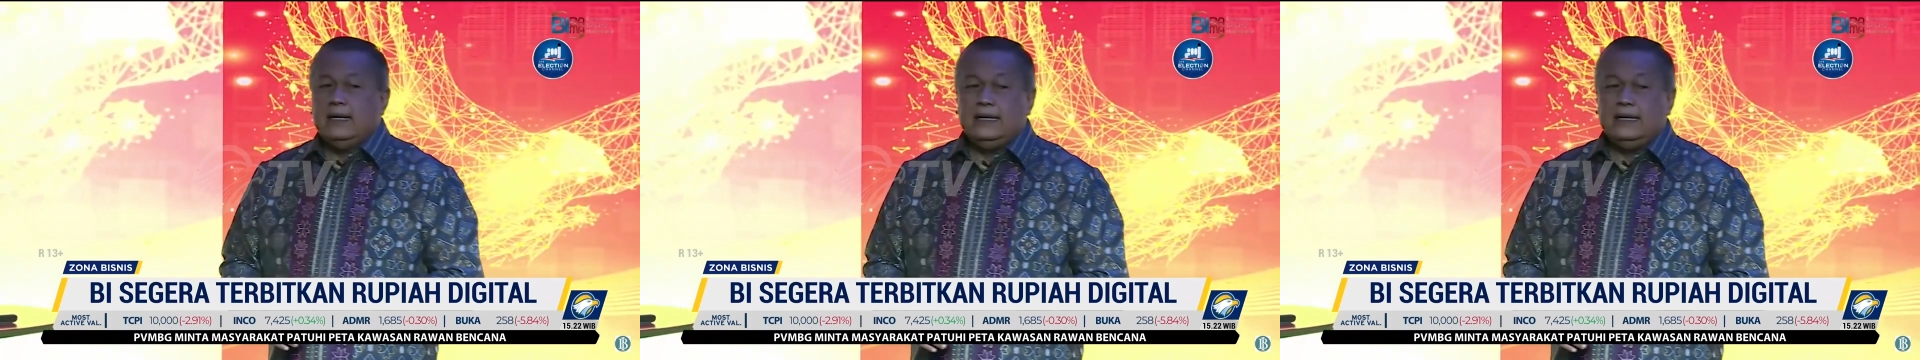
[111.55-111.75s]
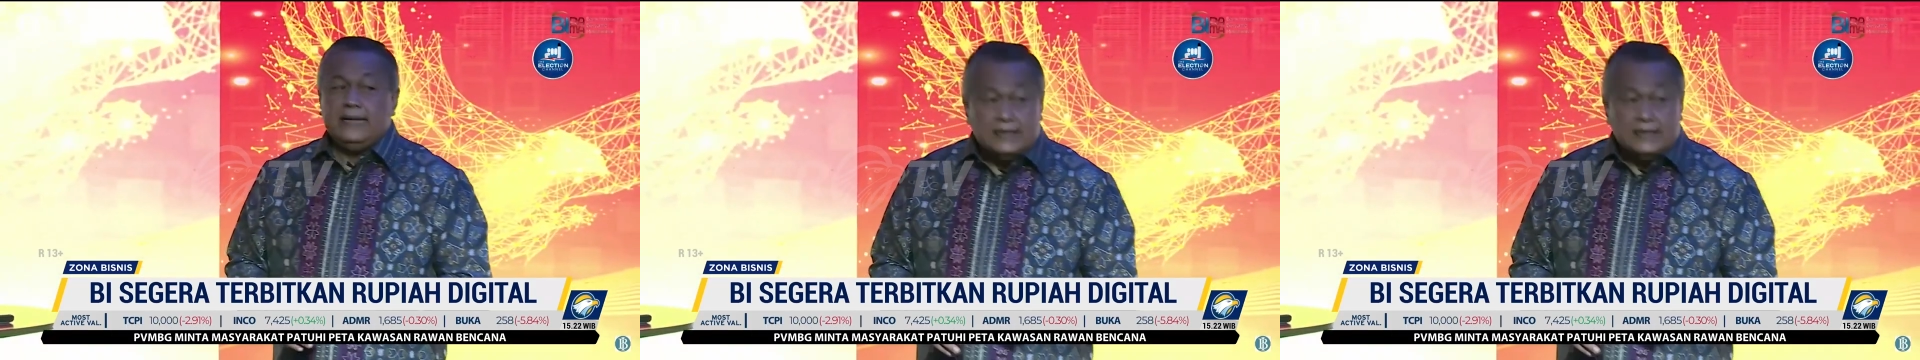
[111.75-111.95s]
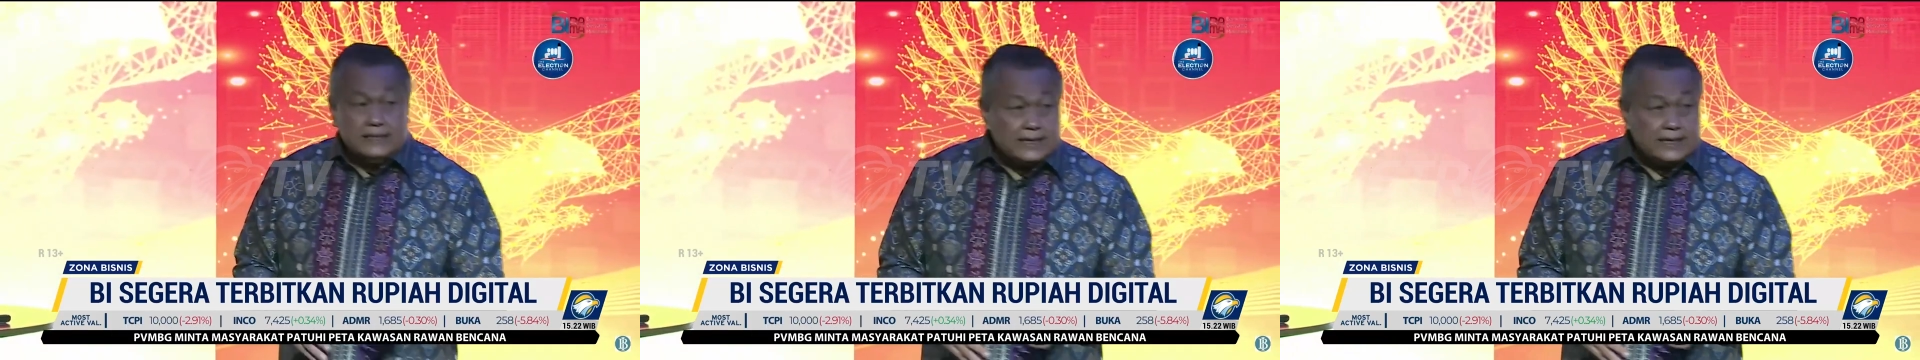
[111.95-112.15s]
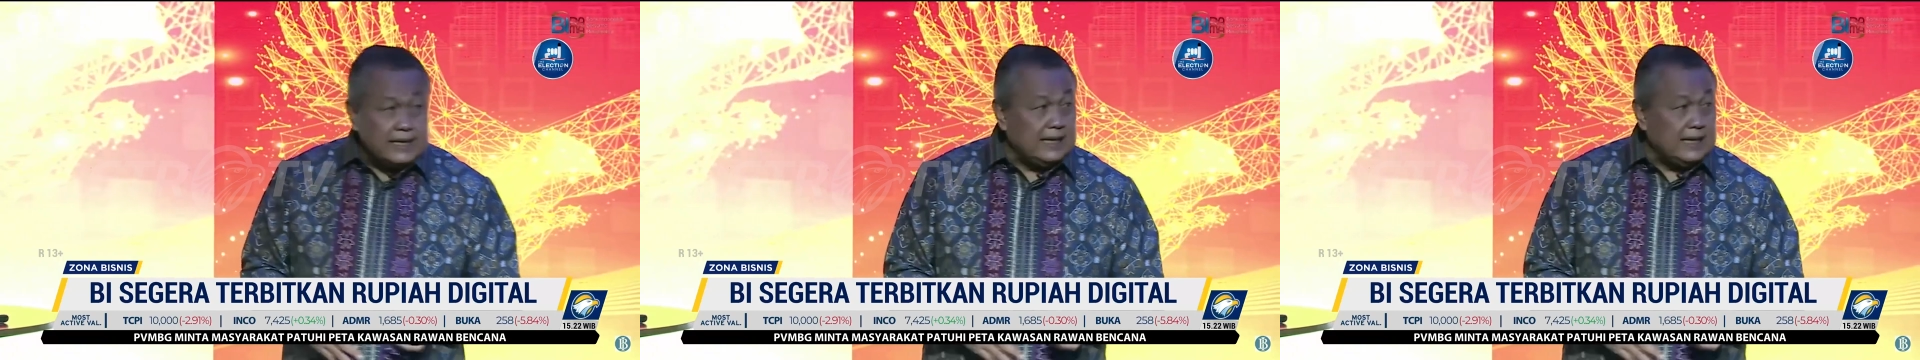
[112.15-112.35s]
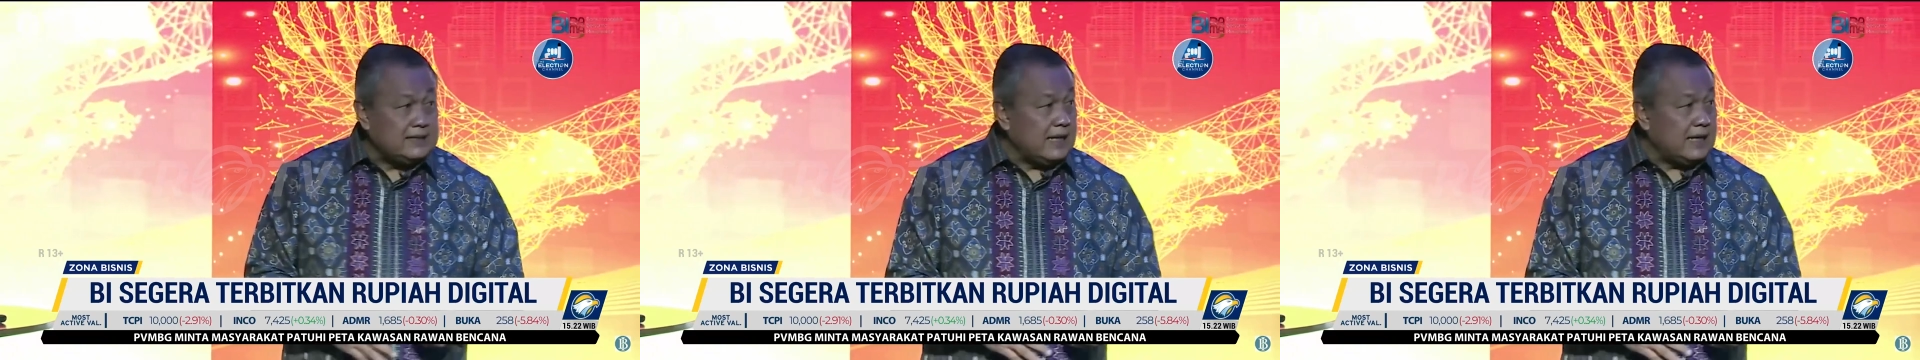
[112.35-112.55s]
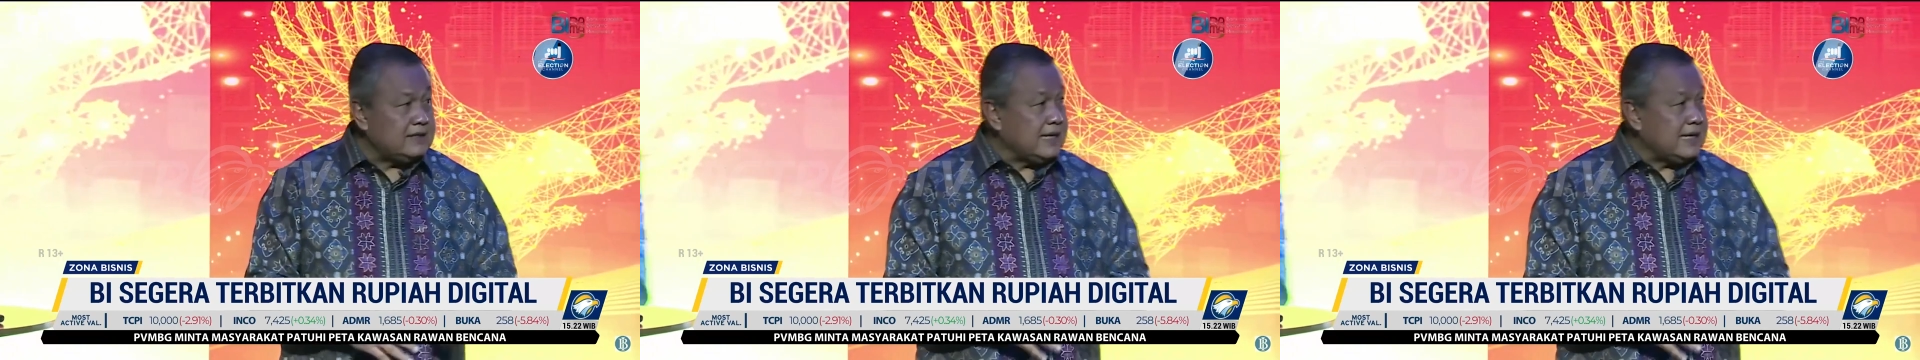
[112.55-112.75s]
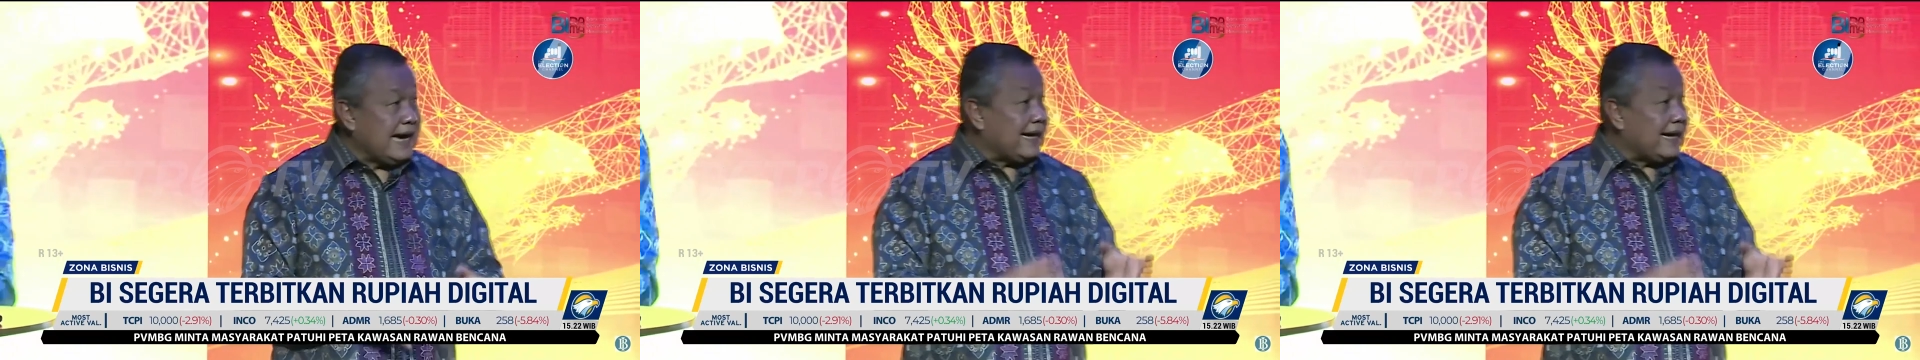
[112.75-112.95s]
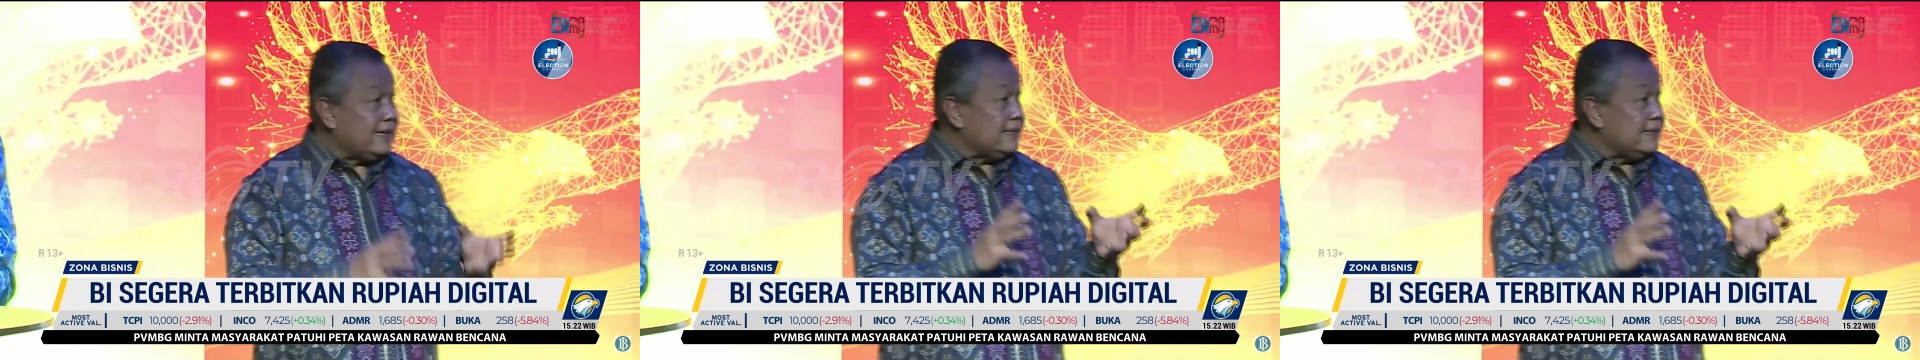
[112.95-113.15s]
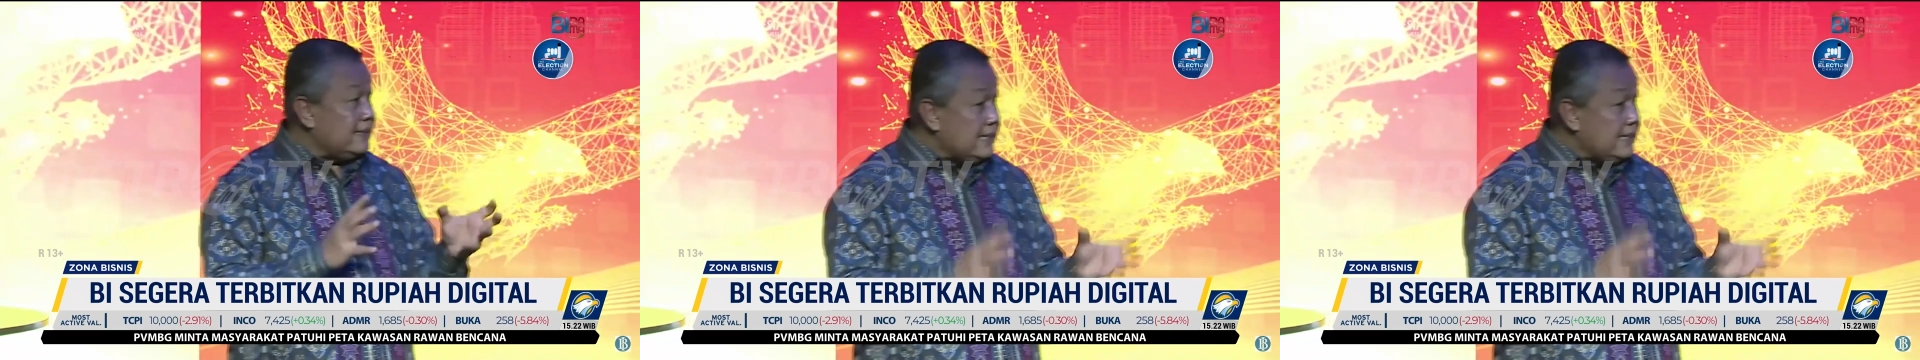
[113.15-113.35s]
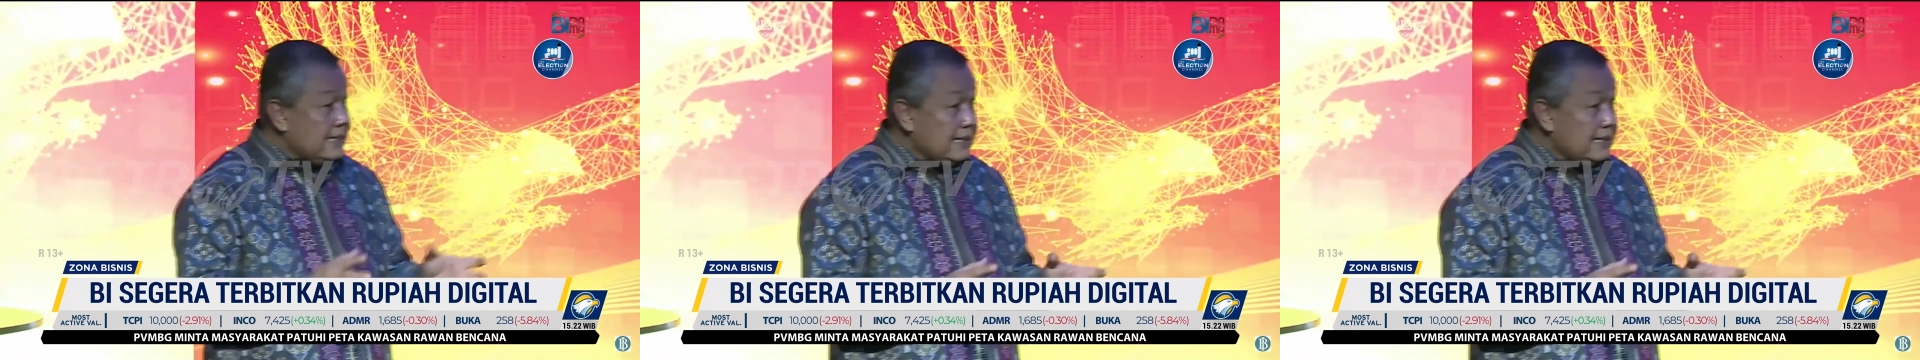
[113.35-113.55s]
digitalisasi
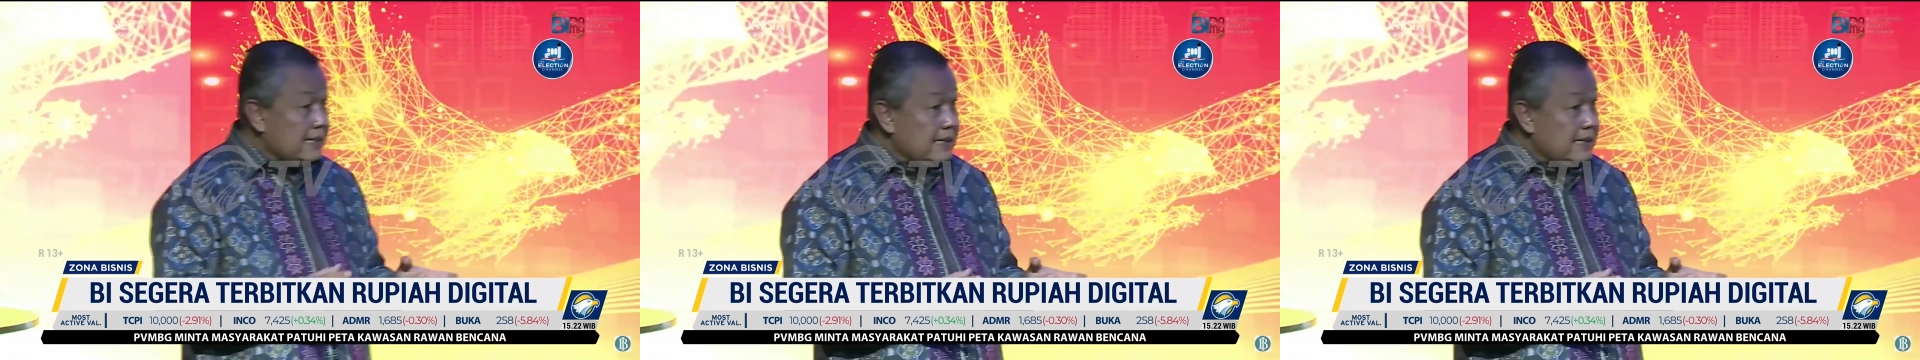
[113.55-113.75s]
currency,